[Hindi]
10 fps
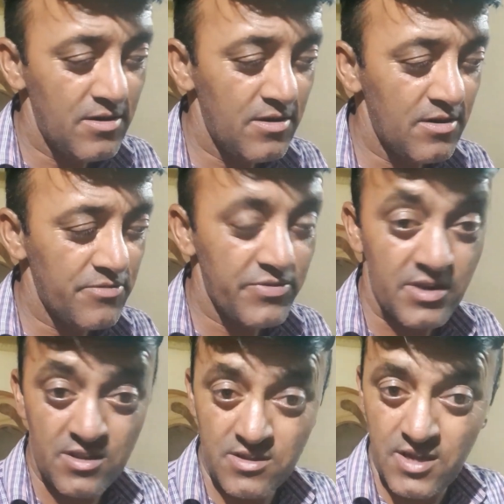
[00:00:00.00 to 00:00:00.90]
और फिर
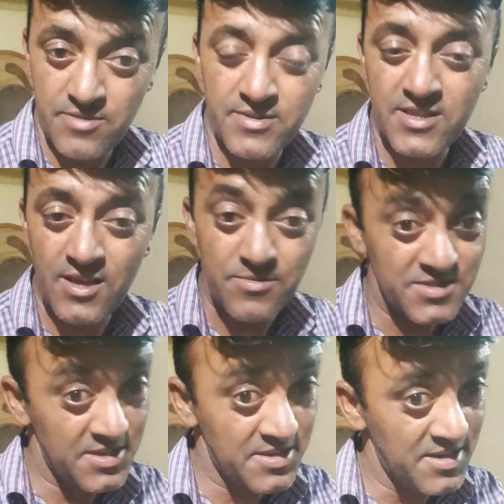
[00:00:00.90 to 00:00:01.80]
कल मिलते हैं
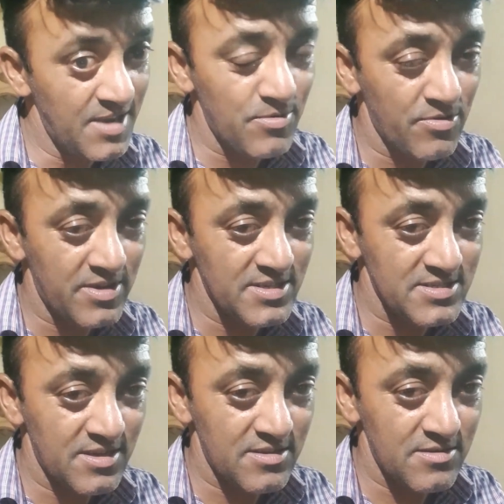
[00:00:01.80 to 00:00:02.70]
आपसे नए ब्लॉग के
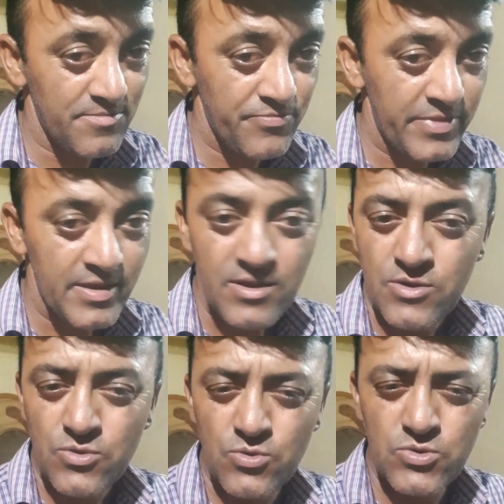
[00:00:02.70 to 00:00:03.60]
साथ
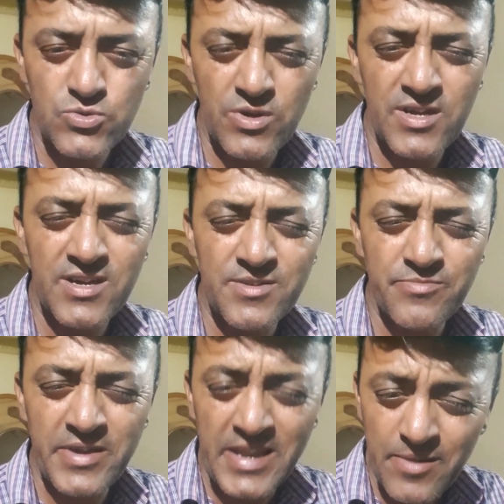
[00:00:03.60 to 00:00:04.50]
तो दोस्तों अगर
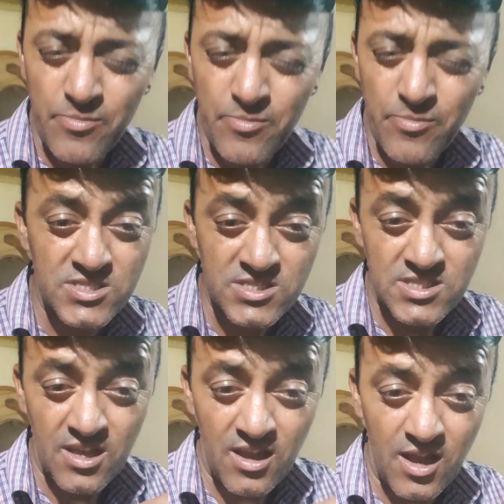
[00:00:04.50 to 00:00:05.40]
मेरे ब्लॉग्स
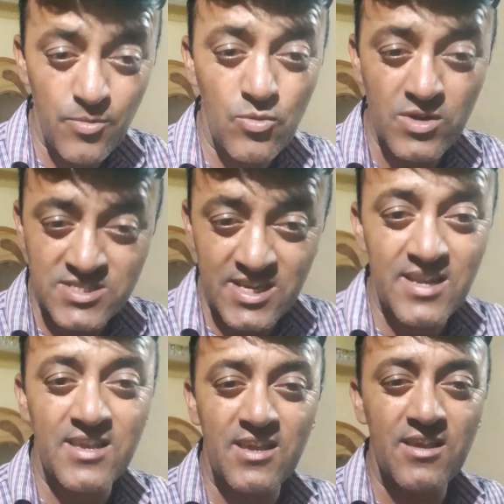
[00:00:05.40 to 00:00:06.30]
आपको अच्छे
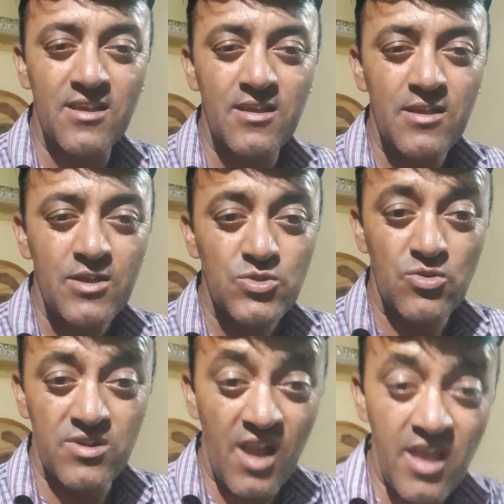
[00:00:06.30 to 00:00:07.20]
लगे हैं
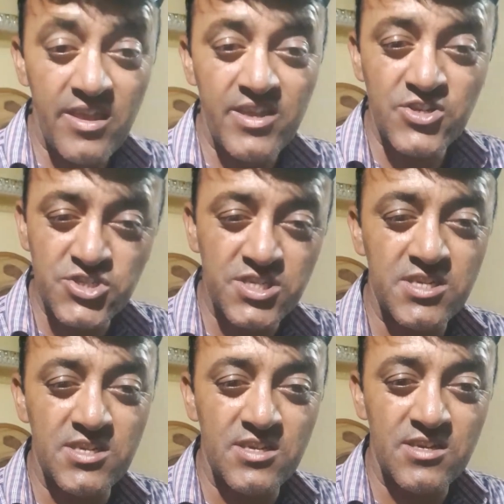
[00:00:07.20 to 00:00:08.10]
तो लाइक
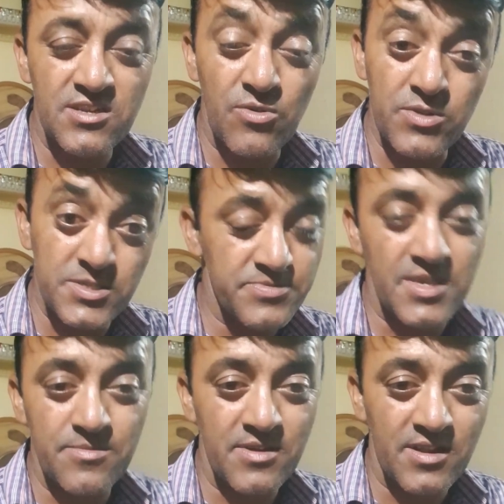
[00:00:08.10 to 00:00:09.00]
शेयर और
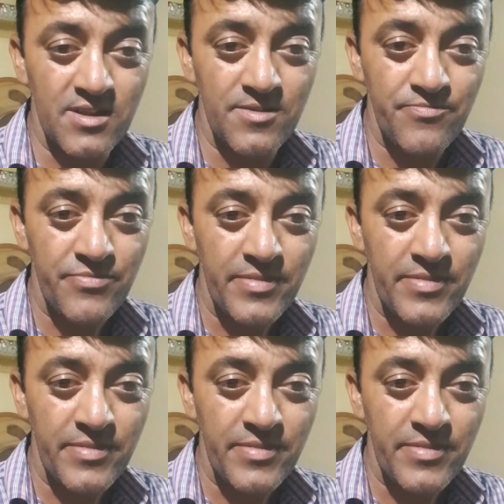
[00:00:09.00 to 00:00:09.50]
सब्सक्राइब करें